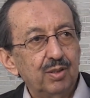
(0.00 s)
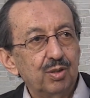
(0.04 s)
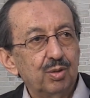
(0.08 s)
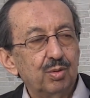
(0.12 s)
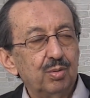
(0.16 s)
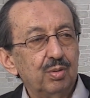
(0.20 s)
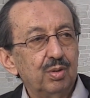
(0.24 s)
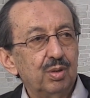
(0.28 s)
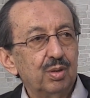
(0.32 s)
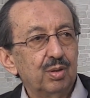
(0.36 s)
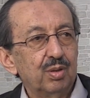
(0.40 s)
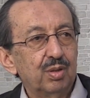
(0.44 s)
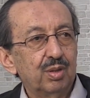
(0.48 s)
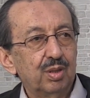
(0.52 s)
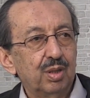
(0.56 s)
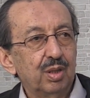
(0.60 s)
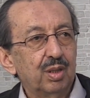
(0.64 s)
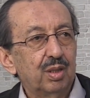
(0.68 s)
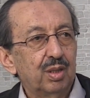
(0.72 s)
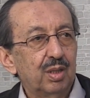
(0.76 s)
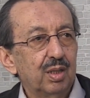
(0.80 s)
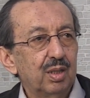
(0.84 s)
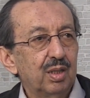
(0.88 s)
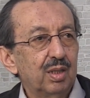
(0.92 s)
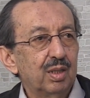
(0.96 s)
Şimdi
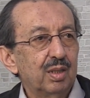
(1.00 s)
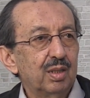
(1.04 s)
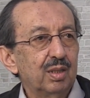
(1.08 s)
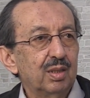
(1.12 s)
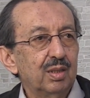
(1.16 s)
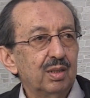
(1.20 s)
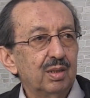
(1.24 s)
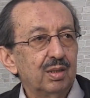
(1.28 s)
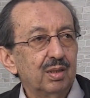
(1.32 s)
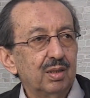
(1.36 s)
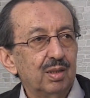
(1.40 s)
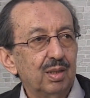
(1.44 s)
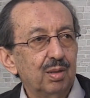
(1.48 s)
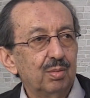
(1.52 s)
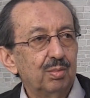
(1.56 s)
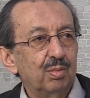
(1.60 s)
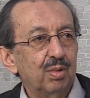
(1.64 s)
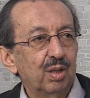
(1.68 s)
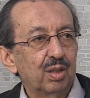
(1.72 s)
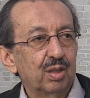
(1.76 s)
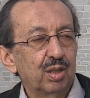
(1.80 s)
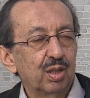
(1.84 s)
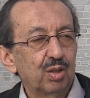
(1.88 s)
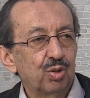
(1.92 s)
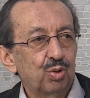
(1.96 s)
de
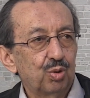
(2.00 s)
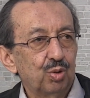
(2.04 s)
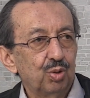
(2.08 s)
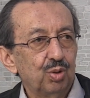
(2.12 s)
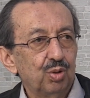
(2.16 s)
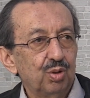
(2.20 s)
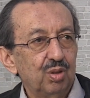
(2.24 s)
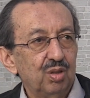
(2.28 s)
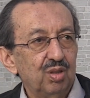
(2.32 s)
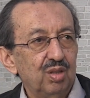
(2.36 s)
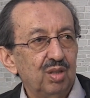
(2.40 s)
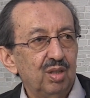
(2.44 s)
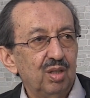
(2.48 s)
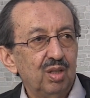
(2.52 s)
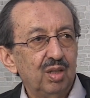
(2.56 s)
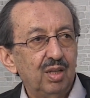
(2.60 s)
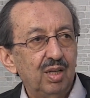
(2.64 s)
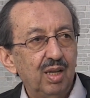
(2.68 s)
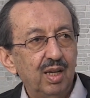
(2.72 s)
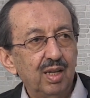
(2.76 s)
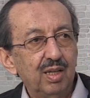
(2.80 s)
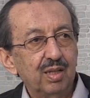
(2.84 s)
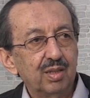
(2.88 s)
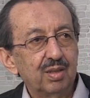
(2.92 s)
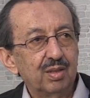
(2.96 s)
maksat şu
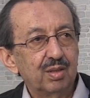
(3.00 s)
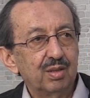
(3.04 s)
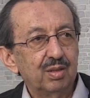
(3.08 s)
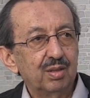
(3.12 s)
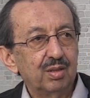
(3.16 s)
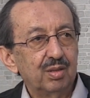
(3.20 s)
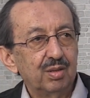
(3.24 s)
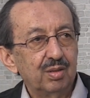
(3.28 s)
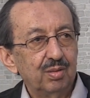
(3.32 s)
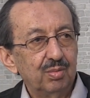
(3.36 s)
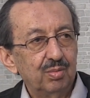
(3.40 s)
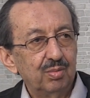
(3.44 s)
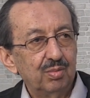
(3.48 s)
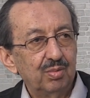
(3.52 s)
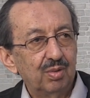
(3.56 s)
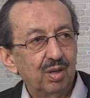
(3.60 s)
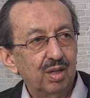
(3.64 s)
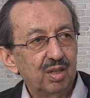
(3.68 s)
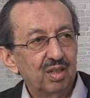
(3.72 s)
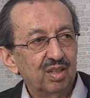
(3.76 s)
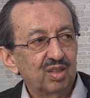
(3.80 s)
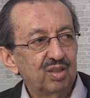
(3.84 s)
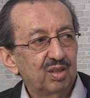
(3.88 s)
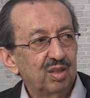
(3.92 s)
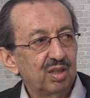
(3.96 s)
her
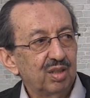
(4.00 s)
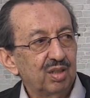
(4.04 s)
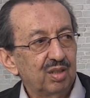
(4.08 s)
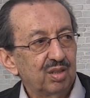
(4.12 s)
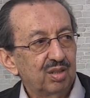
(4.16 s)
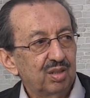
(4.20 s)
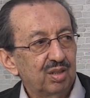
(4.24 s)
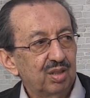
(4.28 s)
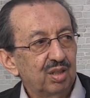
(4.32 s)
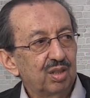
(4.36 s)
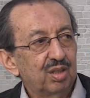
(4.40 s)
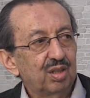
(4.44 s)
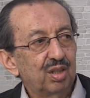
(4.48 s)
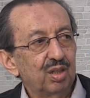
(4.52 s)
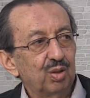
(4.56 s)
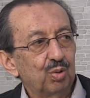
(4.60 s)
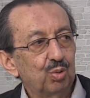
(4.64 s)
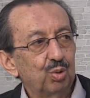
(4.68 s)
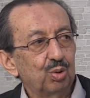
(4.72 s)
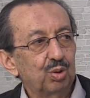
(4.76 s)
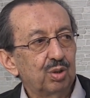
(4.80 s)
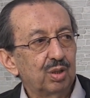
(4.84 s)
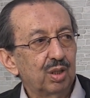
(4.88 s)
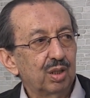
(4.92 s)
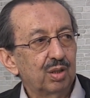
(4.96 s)
varlıkta sikiye
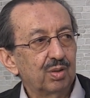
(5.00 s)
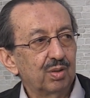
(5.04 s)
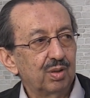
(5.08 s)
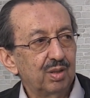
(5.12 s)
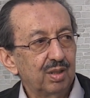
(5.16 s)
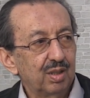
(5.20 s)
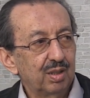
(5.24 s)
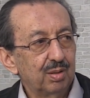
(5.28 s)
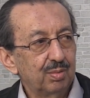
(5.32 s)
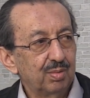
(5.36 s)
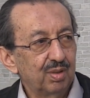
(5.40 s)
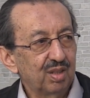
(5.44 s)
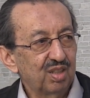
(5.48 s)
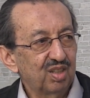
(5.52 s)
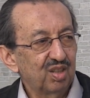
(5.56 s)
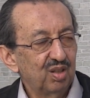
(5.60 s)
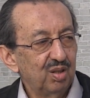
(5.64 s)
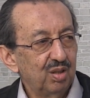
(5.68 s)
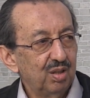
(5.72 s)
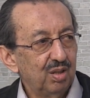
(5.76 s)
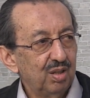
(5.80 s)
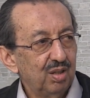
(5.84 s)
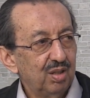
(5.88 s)
kudret var. Ne demek?